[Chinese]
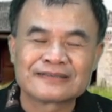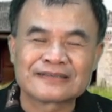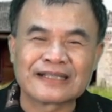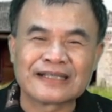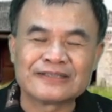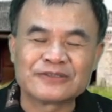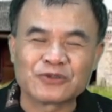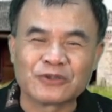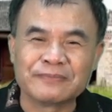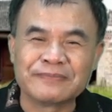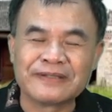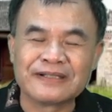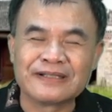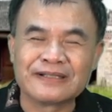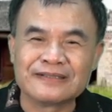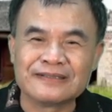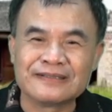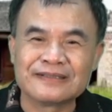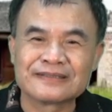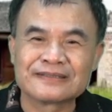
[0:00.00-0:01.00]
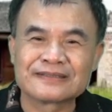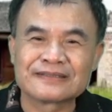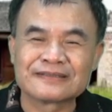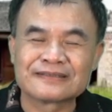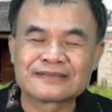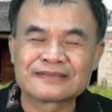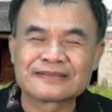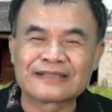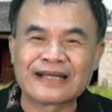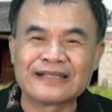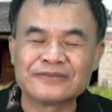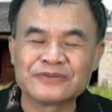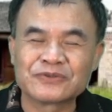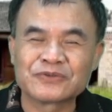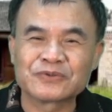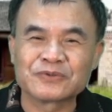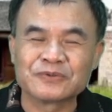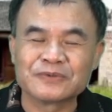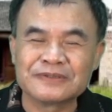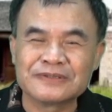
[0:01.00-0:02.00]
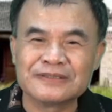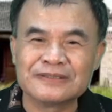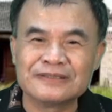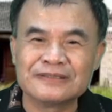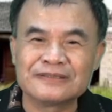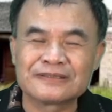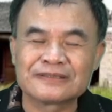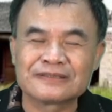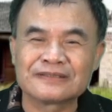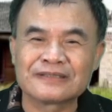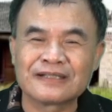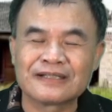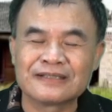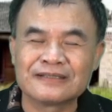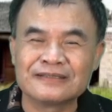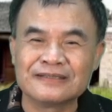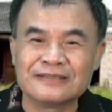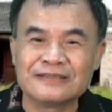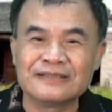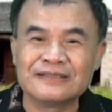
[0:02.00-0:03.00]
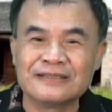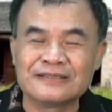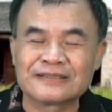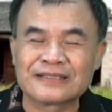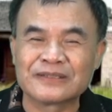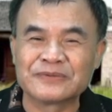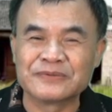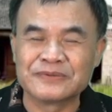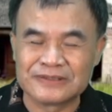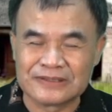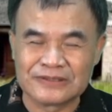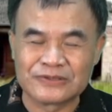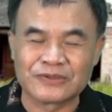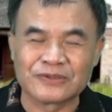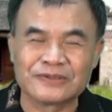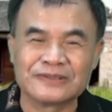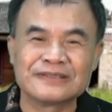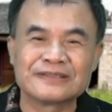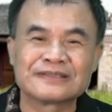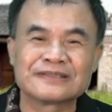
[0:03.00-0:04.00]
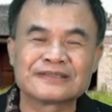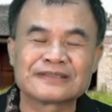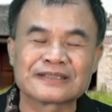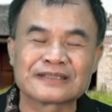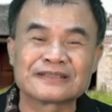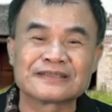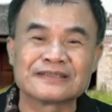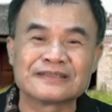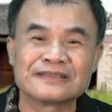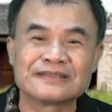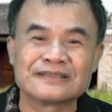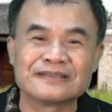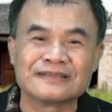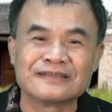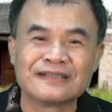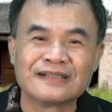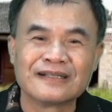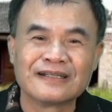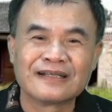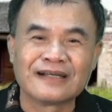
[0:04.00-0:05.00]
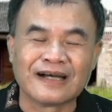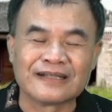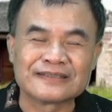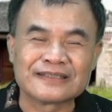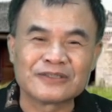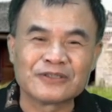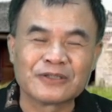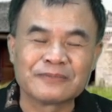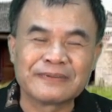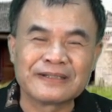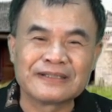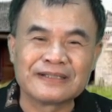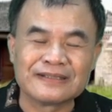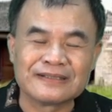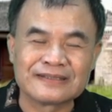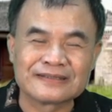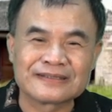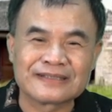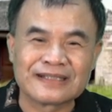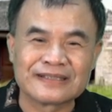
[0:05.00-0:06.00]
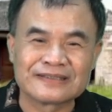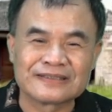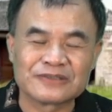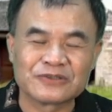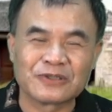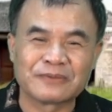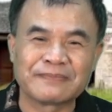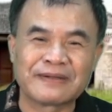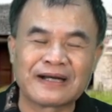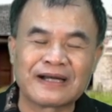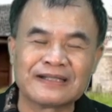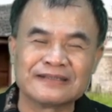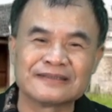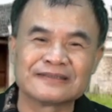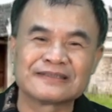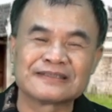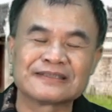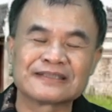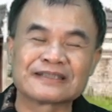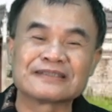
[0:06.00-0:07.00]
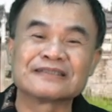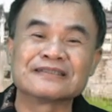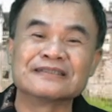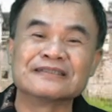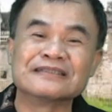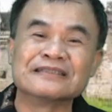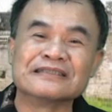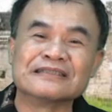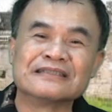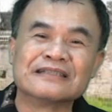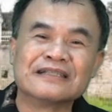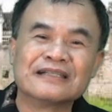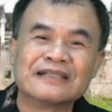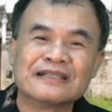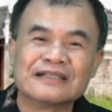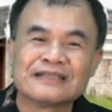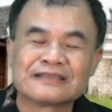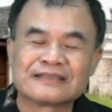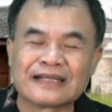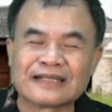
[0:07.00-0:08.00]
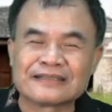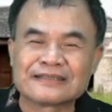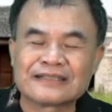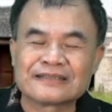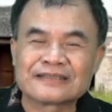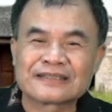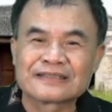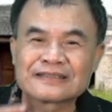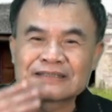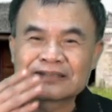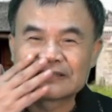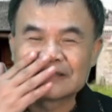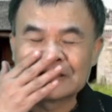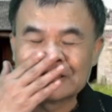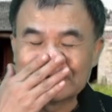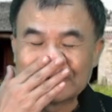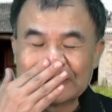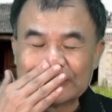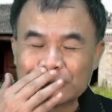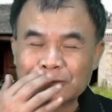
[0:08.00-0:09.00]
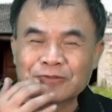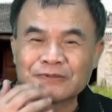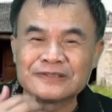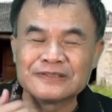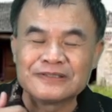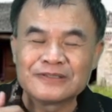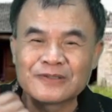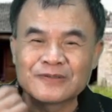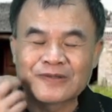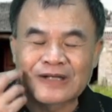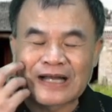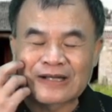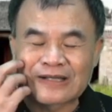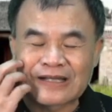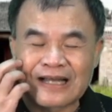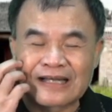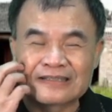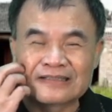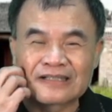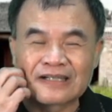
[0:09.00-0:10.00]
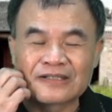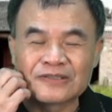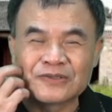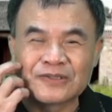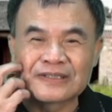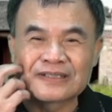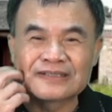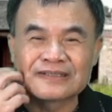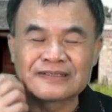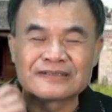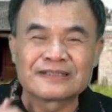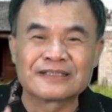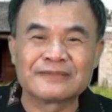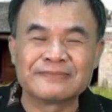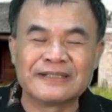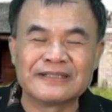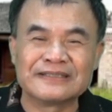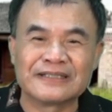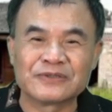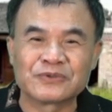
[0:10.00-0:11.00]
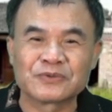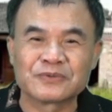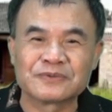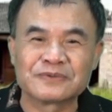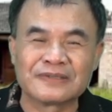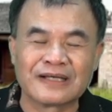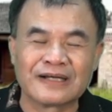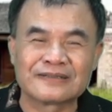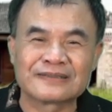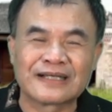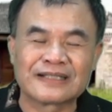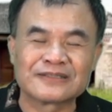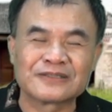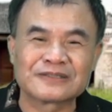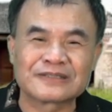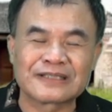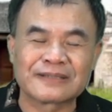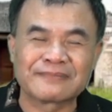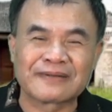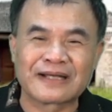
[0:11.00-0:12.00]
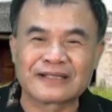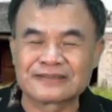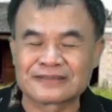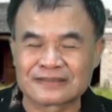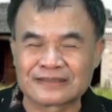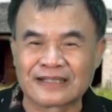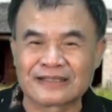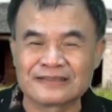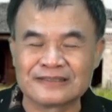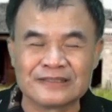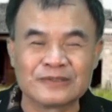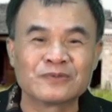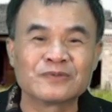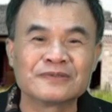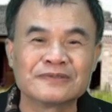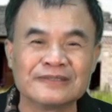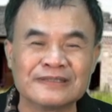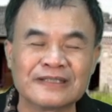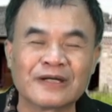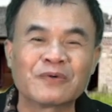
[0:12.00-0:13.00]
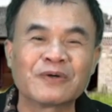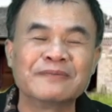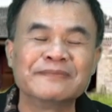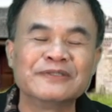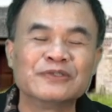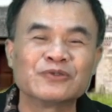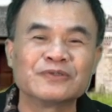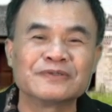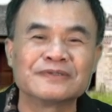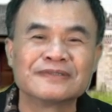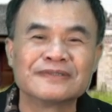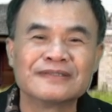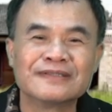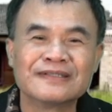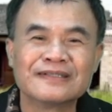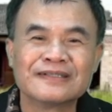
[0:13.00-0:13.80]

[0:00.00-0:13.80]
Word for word: 在左边呢，一定是单数一四二一一三五七九，一定是这个四系；然后在右边呢，一定是二四六八，一定是这个四系。但在这个四系里面，如果你有看到有一个人特别杰出，然后他就再把池塘移移到外面去，